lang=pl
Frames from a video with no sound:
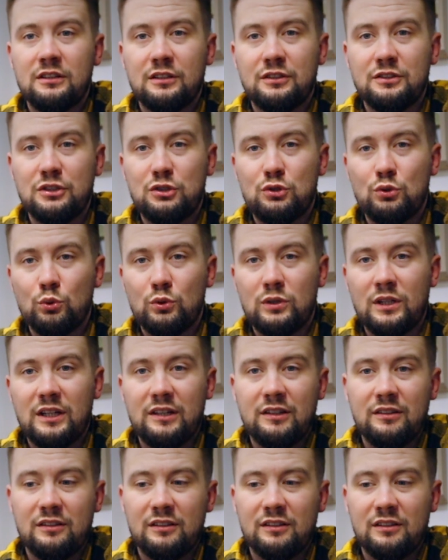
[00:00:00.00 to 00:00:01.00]
gdzieś
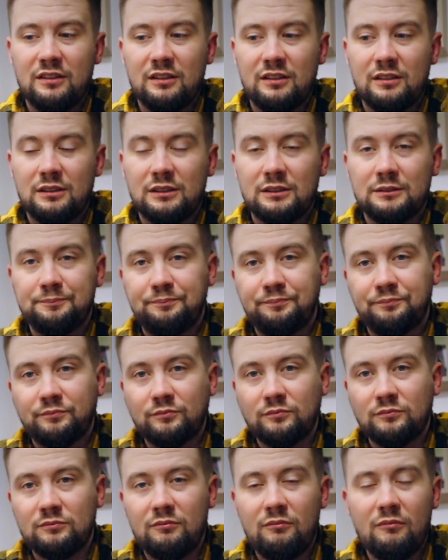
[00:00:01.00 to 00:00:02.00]
tutaj
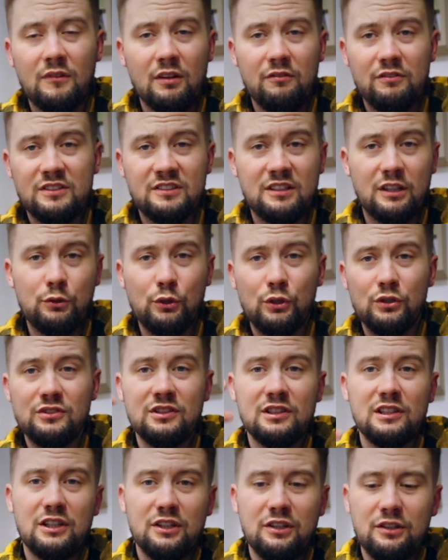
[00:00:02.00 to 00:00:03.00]
y,
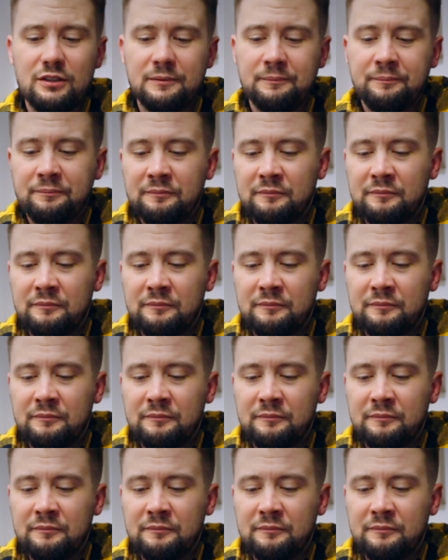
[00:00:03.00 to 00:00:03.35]
wyskakujący link.